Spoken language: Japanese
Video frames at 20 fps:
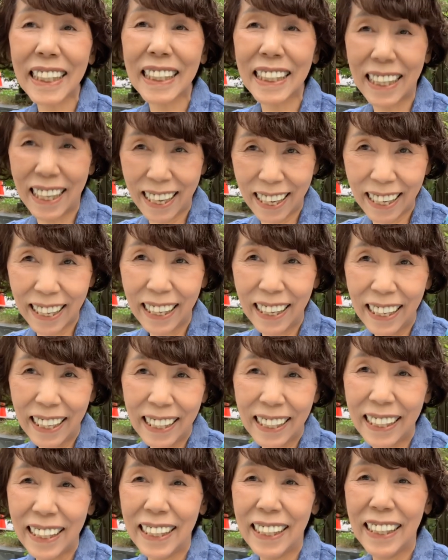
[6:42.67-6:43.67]
して、
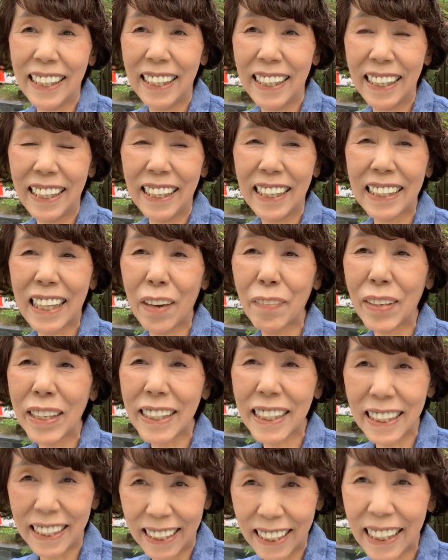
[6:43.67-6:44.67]
試
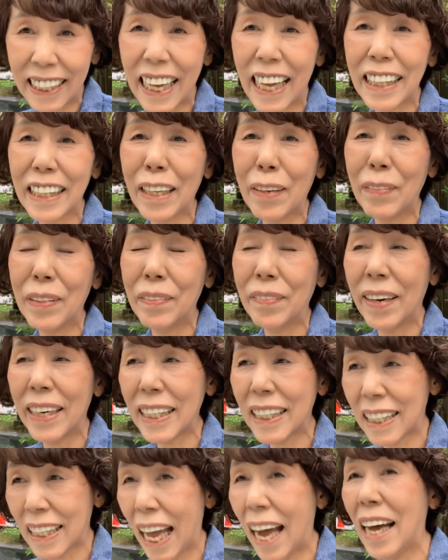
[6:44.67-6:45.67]
しにやってみま
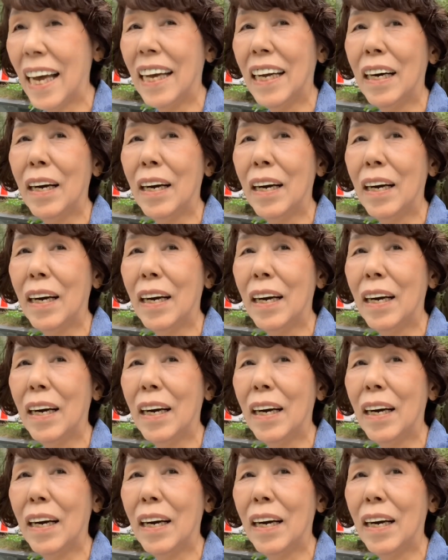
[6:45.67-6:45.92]
した。